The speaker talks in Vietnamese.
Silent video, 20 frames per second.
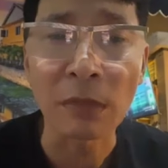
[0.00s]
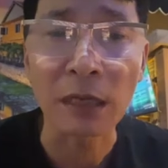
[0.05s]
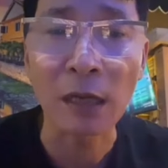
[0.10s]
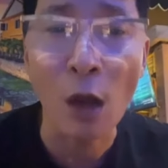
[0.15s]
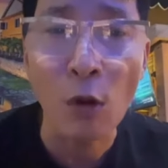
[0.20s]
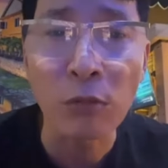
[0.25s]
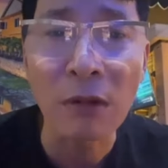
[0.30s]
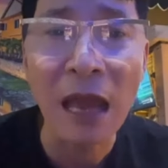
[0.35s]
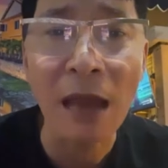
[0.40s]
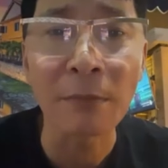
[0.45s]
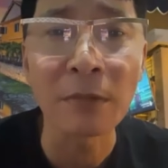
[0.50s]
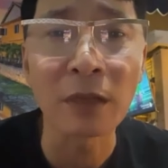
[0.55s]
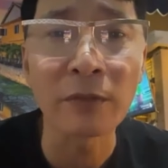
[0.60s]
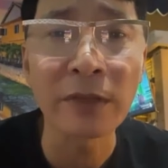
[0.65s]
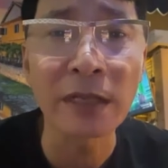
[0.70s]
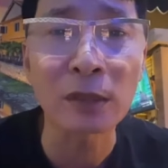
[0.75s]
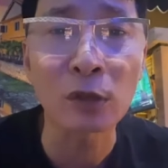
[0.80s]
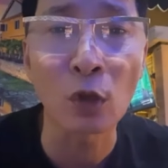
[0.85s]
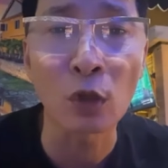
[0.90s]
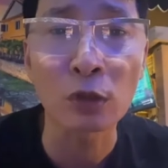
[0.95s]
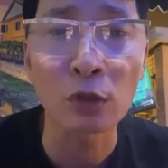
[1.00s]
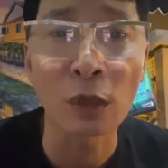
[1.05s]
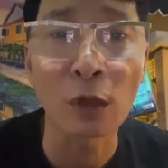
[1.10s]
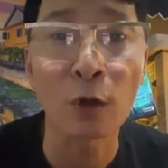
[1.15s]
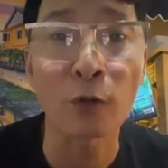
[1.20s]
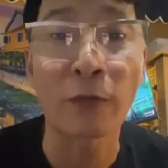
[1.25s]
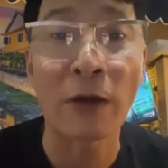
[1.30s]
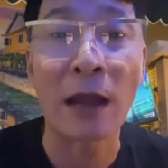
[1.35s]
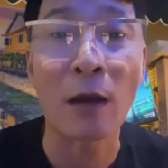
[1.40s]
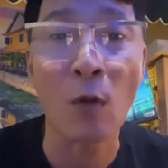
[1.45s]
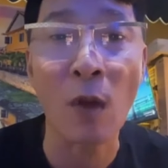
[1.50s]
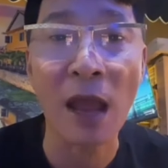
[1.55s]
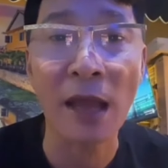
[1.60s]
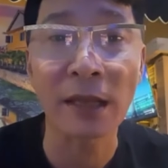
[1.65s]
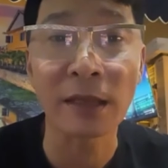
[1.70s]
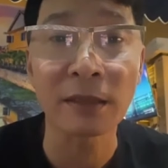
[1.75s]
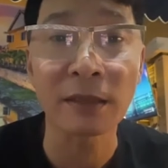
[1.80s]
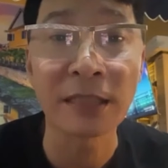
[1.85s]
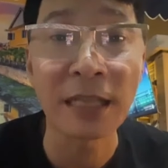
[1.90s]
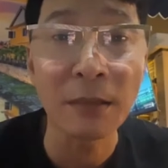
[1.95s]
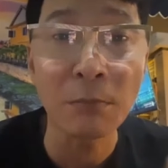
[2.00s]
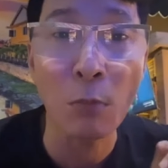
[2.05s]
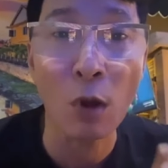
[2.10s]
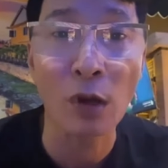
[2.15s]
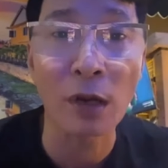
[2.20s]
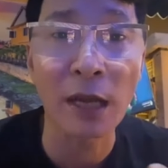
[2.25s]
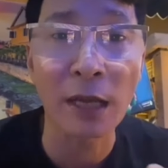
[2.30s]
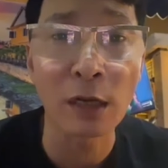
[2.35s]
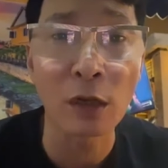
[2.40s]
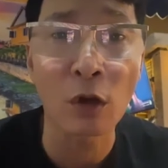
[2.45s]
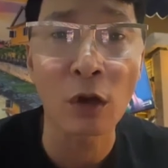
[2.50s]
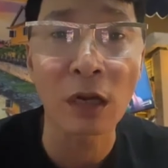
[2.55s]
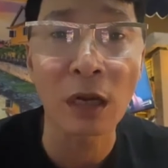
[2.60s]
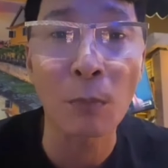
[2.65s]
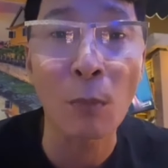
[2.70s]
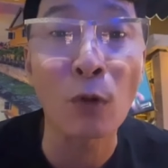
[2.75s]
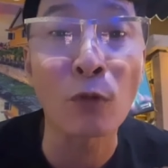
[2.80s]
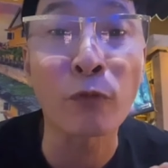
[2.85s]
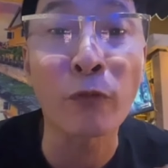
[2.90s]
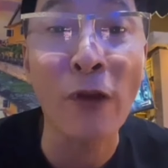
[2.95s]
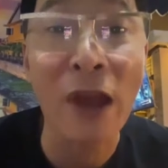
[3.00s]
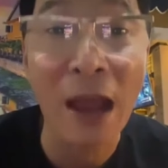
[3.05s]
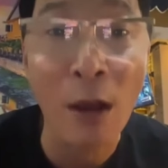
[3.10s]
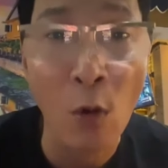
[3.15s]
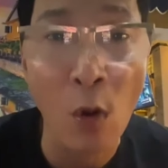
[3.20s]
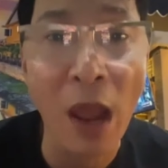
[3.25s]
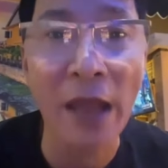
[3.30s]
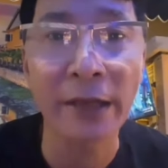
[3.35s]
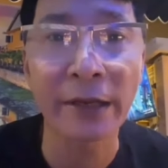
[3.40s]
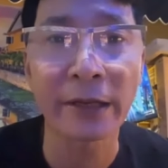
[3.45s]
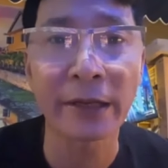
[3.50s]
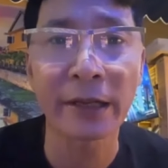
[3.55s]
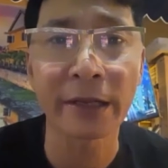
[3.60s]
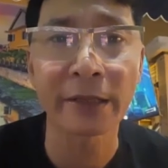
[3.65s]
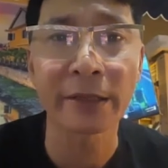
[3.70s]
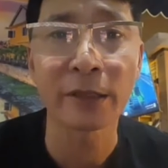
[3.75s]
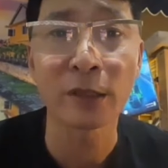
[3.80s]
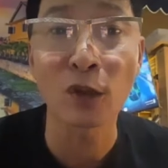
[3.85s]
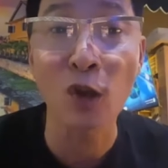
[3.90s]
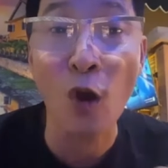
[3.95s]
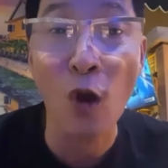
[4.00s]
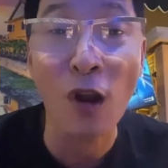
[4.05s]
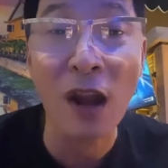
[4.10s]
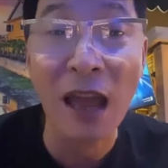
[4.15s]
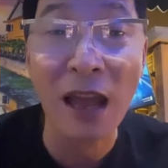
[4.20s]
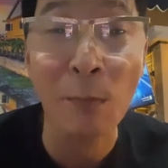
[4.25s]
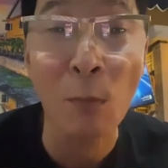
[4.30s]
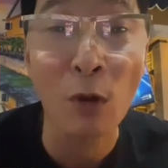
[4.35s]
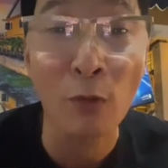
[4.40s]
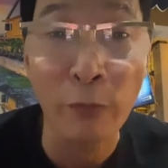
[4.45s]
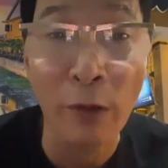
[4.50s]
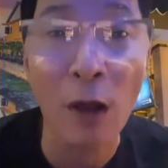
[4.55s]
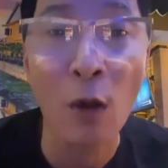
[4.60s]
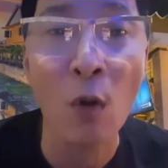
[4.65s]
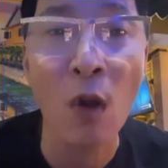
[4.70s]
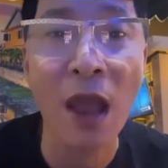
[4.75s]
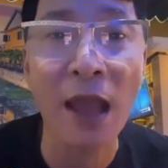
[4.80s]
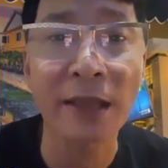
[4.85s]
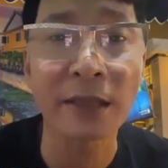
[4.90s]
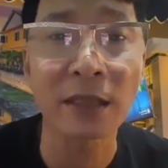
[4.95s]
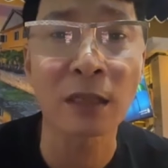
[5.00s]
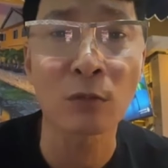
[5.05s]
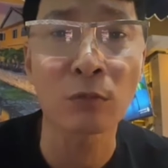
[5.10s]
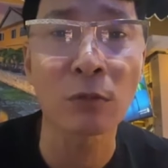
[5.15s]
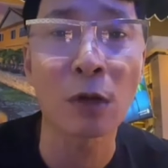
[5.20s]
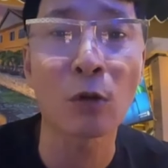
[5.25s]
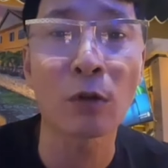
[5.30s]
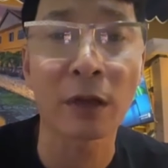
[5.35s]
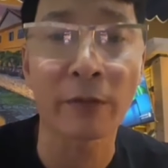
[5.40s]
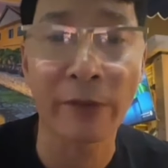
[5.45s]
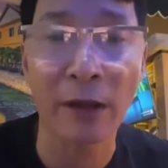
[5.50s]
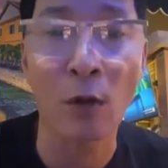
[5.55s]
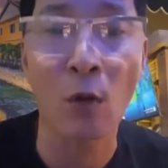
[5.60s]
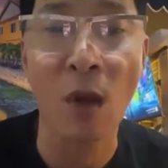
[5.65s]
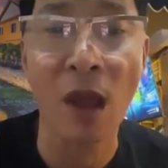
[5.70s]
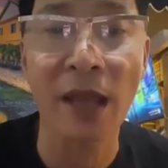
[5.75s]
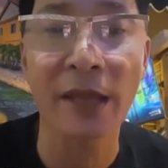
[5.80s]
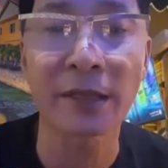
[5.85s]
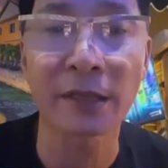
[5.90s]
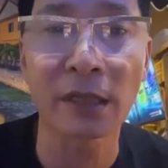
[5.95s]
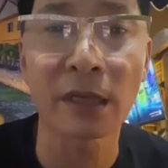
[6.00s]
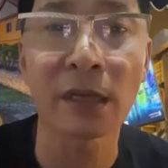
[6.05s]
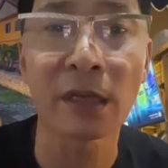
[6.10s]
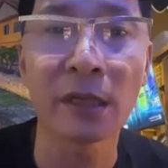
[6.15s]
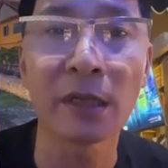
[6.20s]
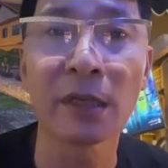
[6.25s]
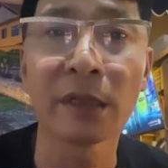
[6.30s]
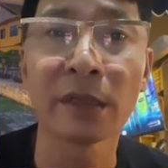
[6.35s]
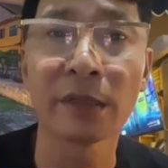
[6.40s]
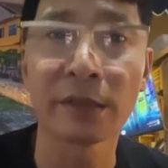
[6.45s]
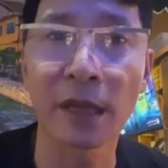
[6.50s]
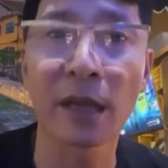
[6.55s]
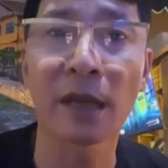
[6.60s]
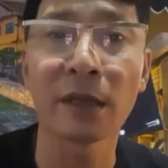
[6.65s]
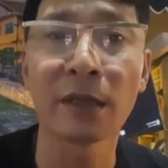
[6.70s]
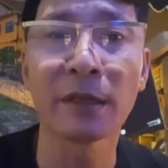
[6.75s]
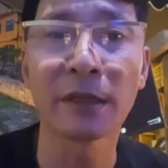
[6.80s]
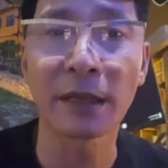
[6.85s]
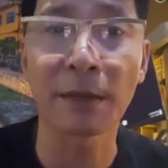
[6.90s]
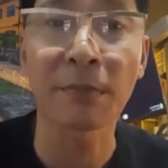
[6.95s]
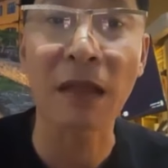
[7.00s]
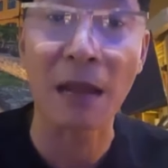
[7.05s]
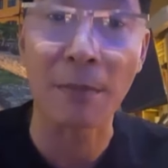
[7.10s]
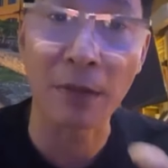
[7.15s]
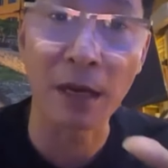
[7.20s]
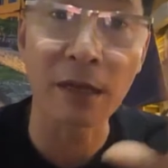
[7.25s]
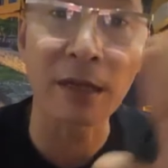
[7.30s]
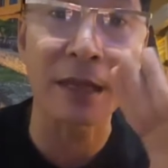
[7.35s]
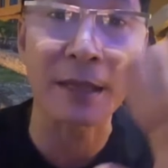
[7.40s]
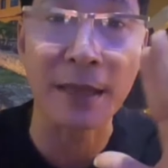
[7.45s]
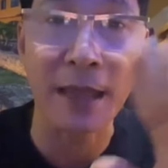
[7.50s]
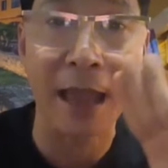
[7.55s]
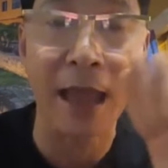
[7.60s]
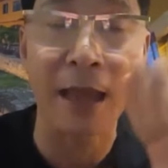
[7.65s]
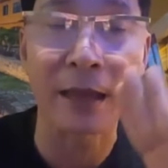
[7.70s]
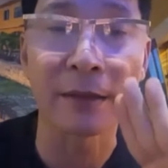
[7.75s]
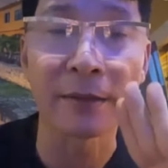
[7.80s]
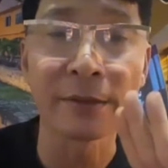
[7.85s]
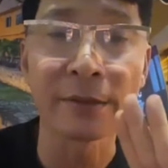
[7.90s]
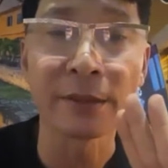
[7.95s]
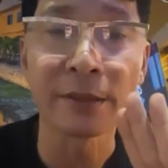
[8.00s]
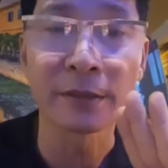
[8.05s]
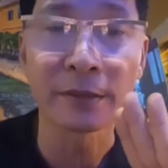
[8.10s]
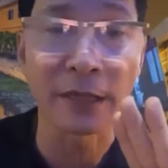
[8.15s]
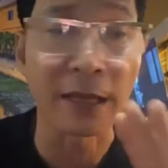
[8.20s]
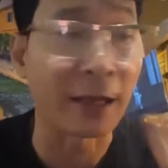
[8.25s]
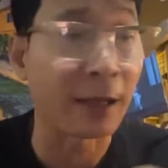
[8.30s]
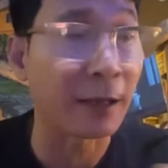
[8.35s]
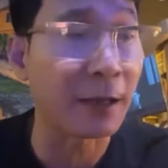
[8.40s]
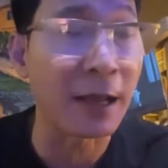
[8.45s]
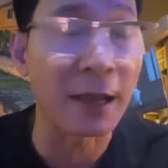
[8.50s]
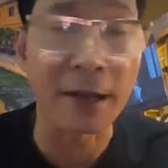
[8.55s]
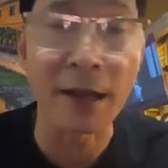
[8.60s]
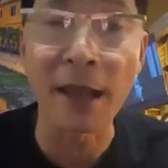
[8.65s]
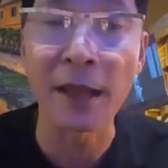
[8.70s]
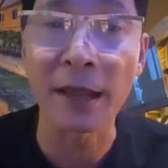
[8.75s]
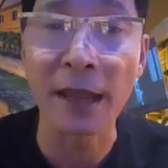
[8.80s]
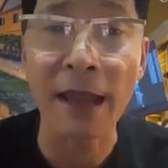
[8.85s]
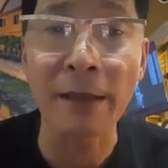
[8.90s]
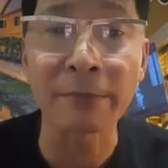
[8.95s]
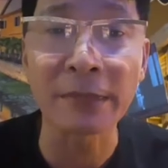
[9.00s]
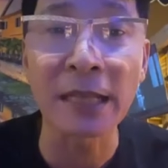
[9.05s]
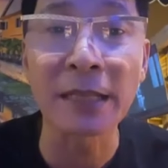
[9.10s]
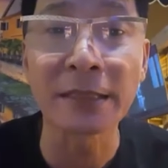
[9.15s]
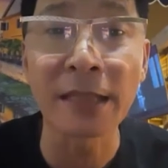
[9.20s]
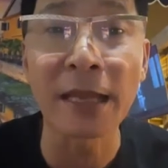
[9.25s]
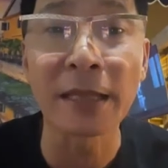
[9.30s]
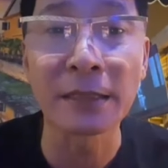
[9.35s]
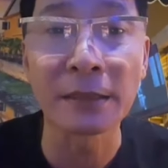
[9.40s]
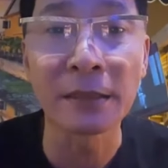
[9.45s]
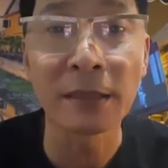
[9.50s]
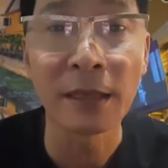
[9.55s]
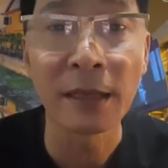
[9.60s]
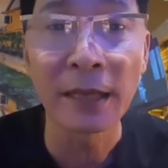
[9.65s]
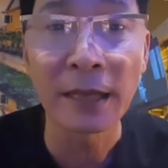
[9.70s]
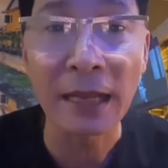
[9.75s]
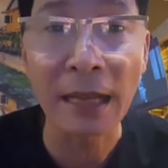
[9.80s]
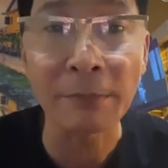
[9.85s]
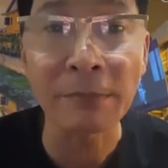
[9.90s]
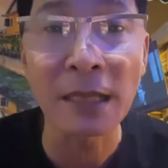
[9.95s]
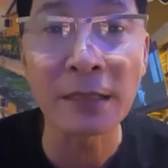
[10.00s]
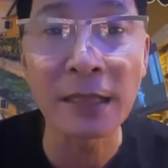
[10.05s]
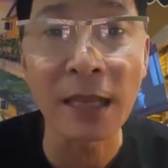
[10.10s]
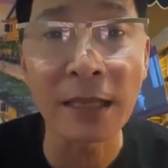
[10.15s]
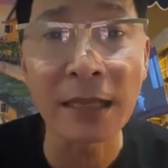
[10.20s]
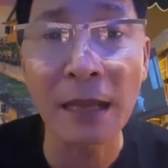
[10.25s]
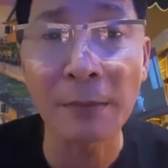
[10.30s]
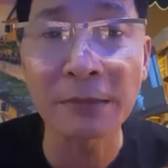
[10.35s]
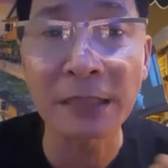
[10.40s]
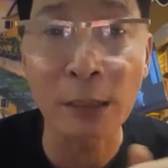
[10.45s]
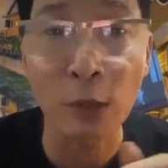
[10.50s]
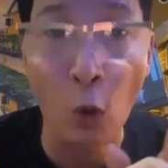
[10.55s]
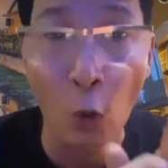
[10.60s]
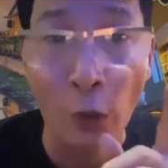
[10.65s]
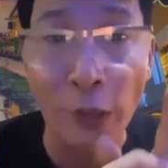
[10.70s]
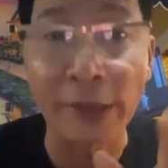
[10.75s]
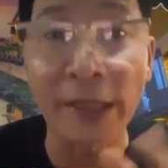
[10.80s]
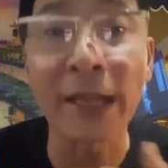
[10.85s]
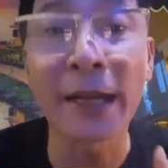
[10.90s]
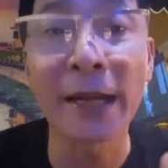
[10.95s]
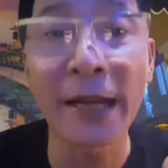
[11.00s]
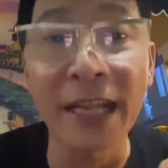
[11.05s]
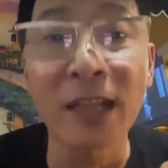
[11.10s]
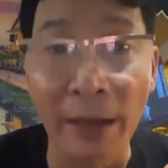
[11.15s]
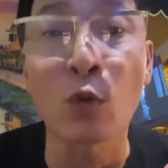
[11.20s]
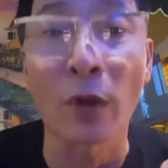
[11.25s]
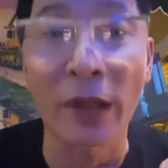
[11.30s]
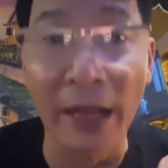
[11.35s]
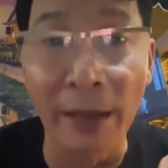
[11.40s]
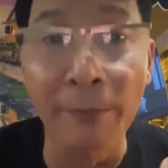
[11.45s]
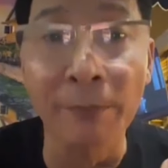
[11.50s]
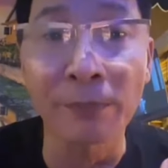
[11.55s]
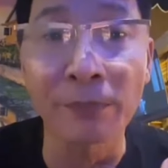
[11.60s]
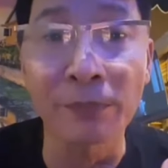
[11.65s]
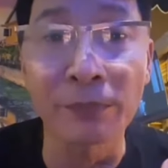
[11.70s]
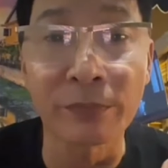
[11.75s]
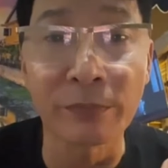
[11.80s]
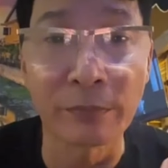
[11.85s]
mẹ không làm được việc tốt rồi còn phá hoại chính bọn này nó gọi là bọn phá hoại đấy này nó là bọn phá hoại chứ không đâu là phá hoại nữa nhá em cảm ơn cả nhà để để để em rình rình em rình rình em sẽ đổi tên nick của em